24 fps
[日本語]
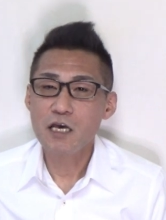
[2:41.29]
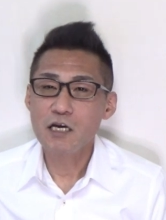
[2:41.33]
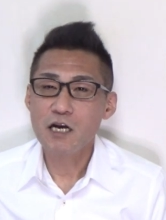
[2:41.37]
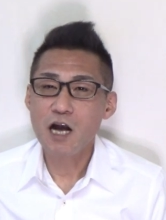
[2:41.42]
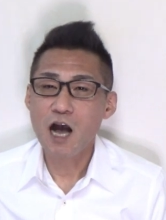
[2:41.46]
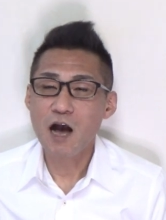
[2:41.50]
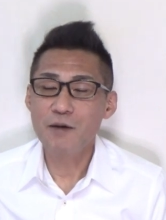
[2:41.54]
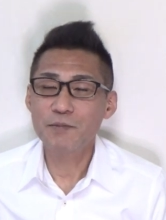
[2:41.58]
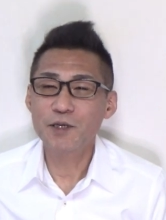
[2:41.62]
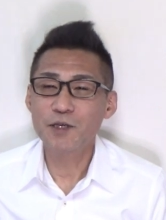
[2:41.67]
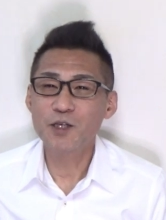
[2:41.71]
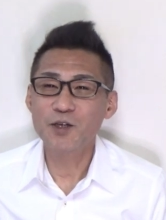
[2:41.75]

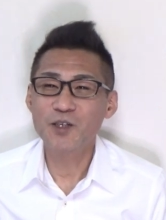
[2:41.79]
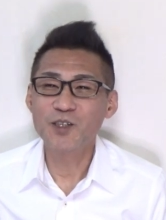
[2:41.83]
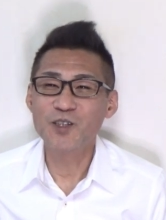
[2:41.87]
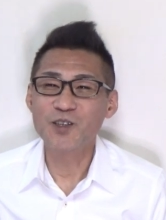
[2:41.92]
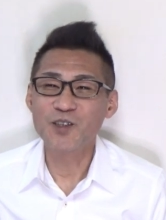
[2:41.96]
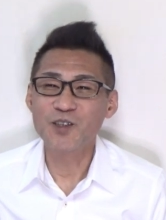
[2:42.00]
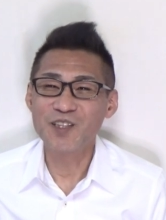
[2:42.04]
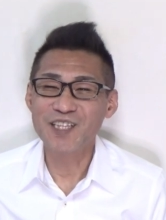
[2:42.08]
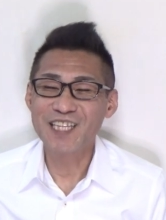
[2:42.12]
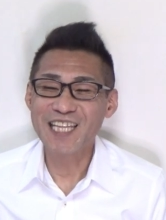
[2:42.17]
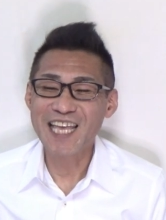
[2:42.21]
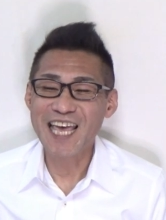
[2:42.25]
紙の
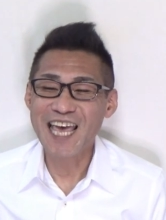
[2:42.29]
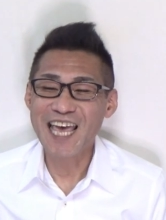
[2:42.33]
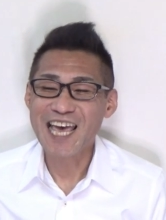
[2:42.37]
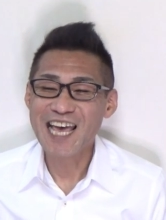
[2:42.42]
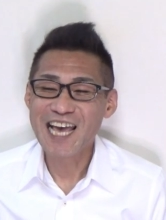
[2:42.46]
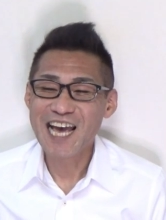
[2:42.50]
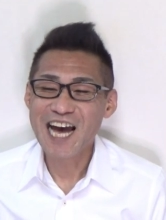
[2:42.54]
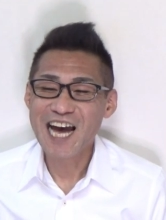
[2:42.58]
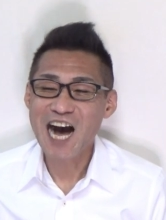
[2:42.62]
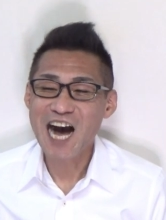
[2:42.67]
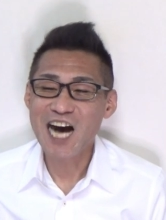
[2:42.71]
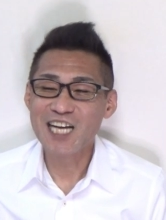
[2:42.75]
人って
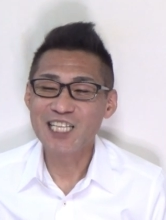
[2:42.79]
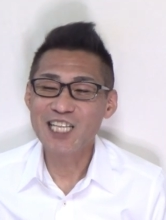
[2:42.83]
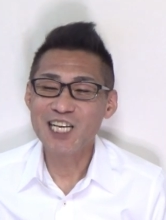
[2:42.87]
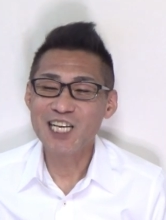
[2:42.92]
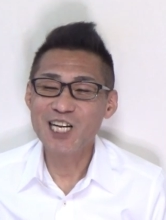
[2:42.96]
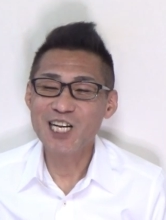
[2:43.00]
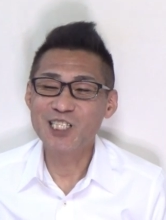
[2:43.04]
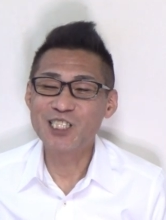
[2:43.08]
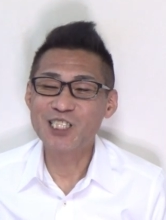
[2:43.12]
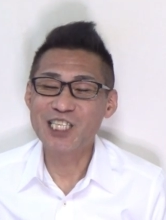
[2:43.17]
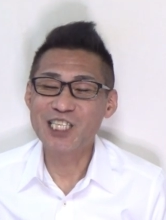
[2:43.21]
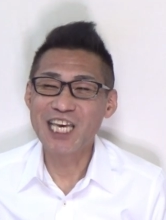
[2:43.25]
あだ
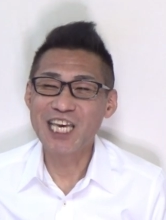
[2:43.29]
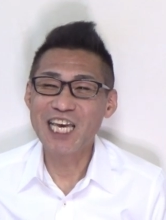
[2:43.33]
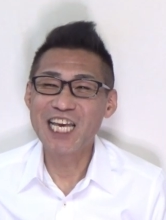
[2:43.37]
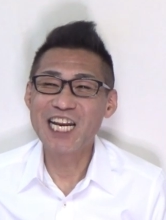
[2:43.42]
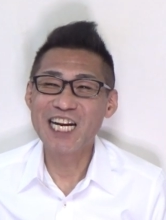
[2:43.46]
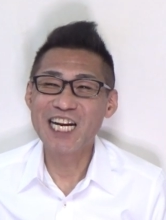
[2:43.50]
名つけ